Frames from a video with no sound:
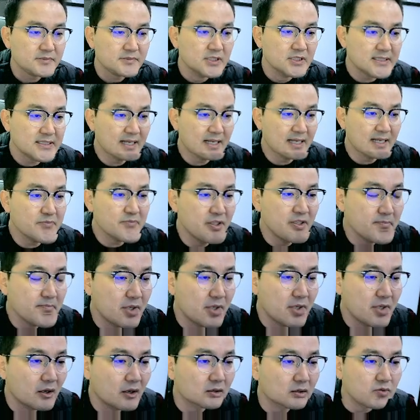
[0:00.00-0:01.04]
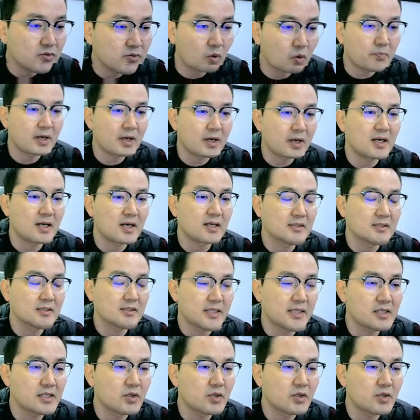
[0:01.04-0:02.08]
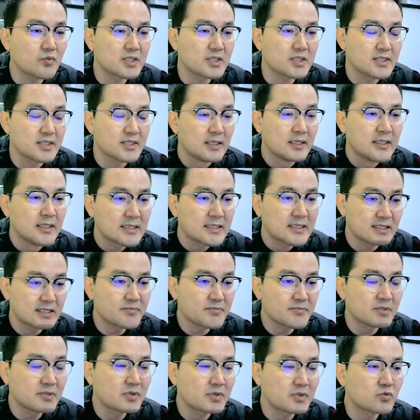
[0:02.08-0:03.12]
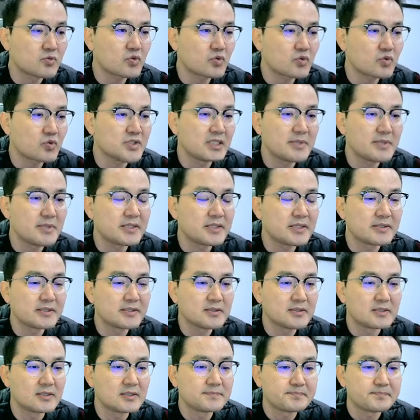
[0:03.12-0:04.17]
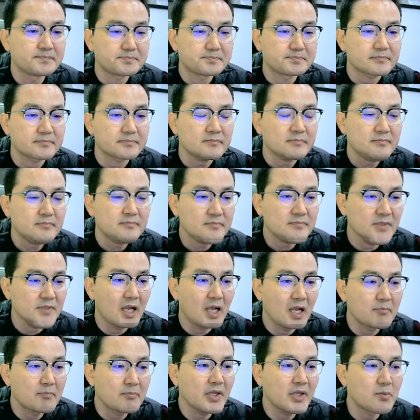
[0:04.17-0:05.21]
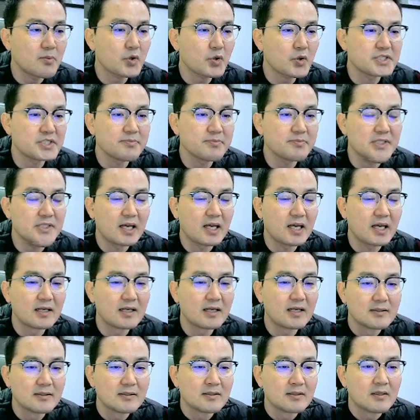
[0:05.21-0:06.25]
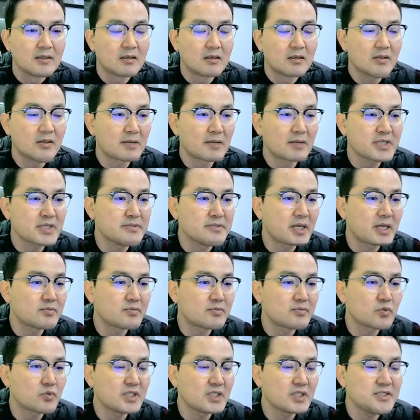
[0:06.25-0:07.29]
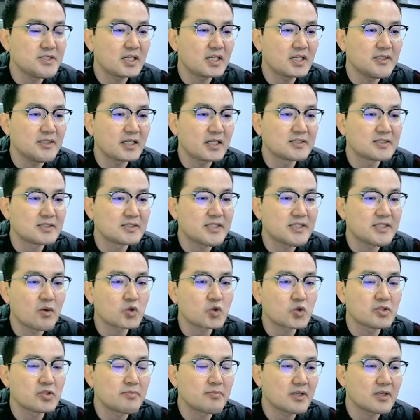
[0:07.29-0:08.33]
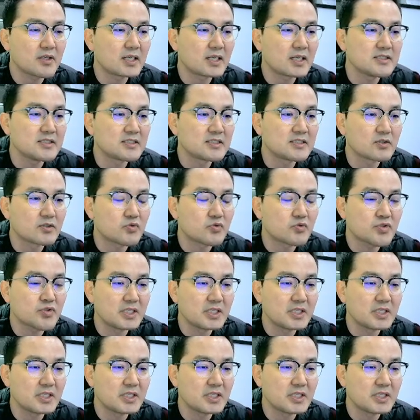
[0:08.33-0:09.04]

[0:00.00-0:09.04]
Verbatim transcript: 3,000명 돌파될 경우에 3,000명 구독자 이벤트를 한번 해보겠습니다. 어, 감사스마일 부동산 이야기엔 제가 5,000명까지 이제 구독자